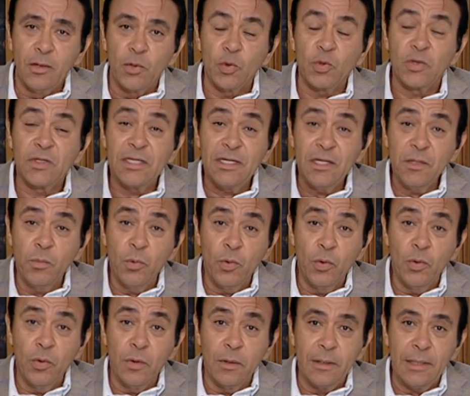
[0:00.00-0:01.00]

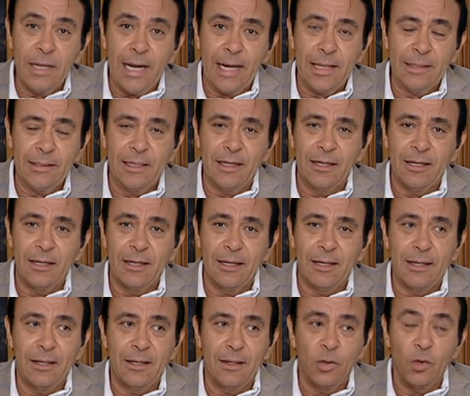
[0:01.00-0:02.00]
اصيبوا يعني
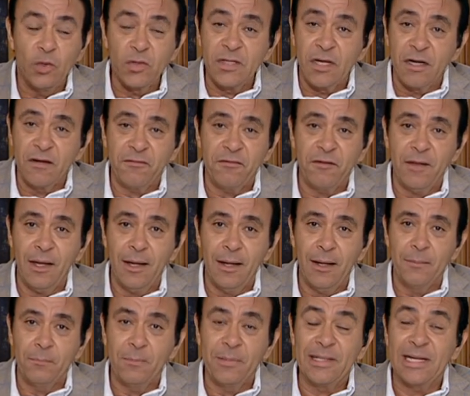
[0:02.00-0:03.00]
الاسر
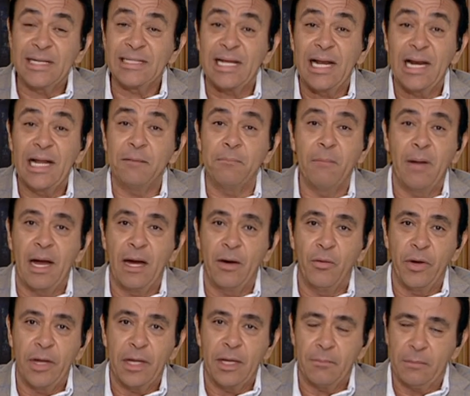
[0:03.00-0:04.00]
فيها بنزلات
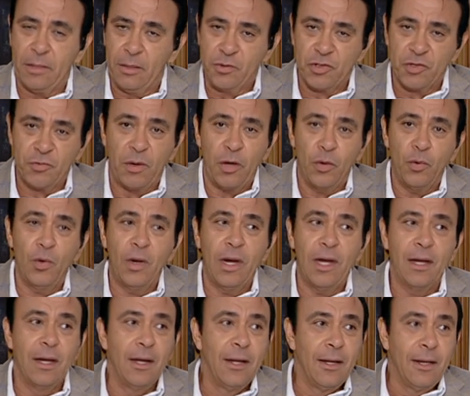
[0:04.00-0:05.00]
معويه ما مش
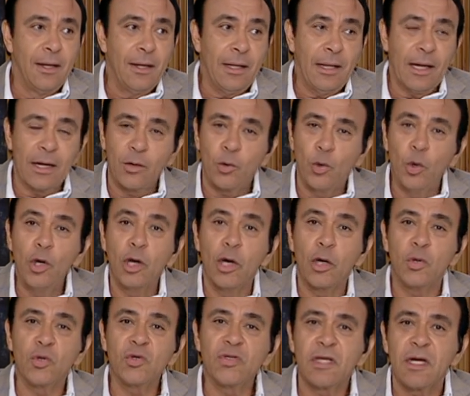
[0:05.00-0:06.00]
معقوله يعني كل
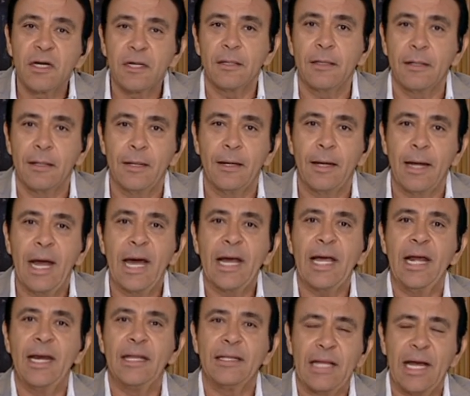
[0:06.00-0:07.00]
الاسر آه،
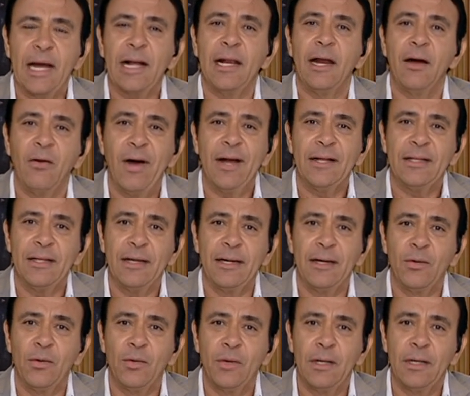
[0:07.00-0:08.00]
اكلت اكله
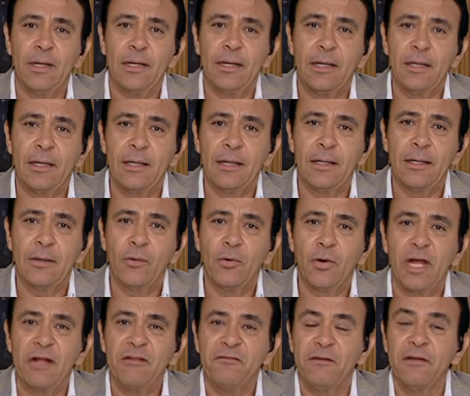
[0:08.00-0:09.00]
واحده
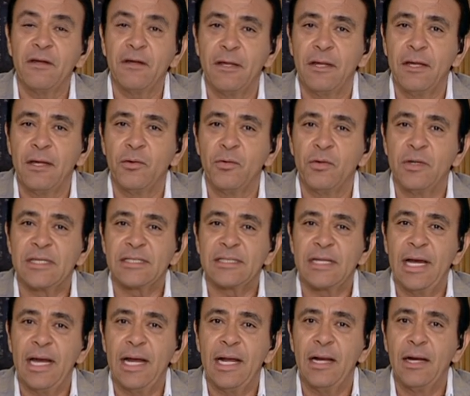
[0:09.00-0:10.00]
وكان في قيء
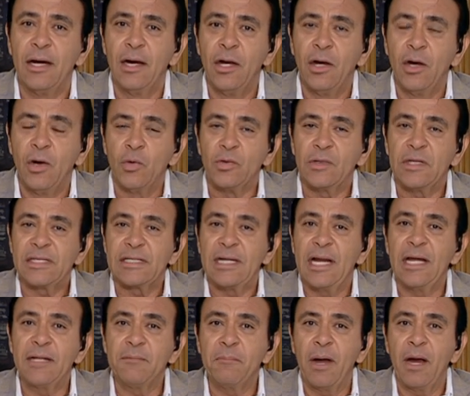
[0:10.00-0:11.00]
واسهال
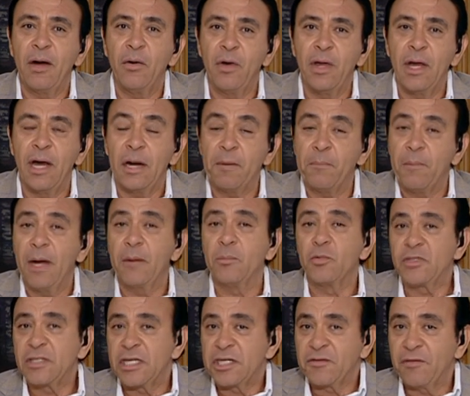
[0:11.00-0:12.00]
ونزلات معويه اربع
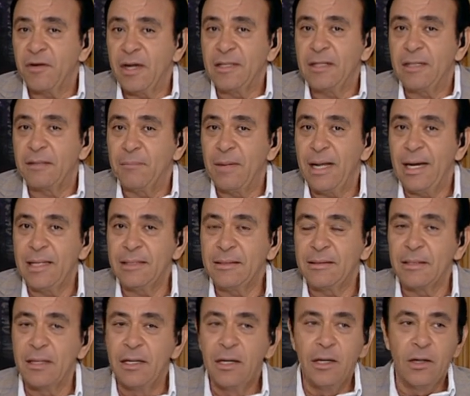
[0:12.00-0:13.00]
مستشفيات اتملت
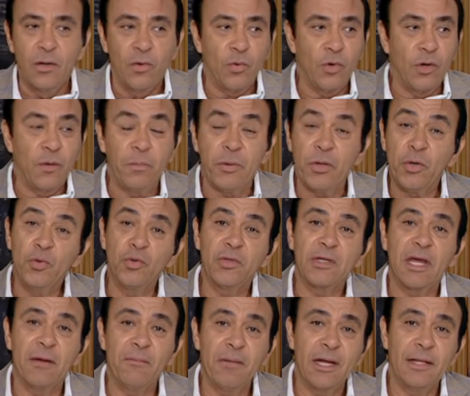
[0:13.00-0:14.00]
والبيوت
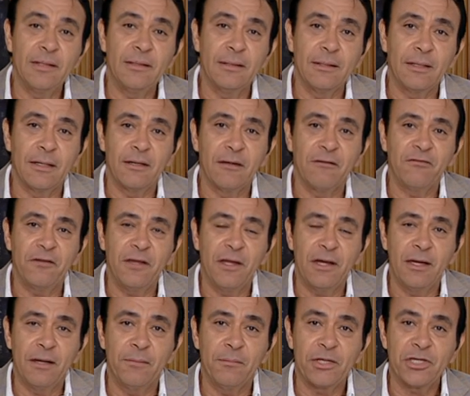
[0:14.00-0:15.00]
كمان
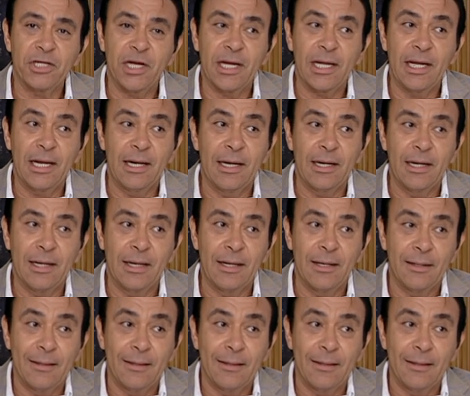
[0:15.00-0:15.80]
فيها مشاكل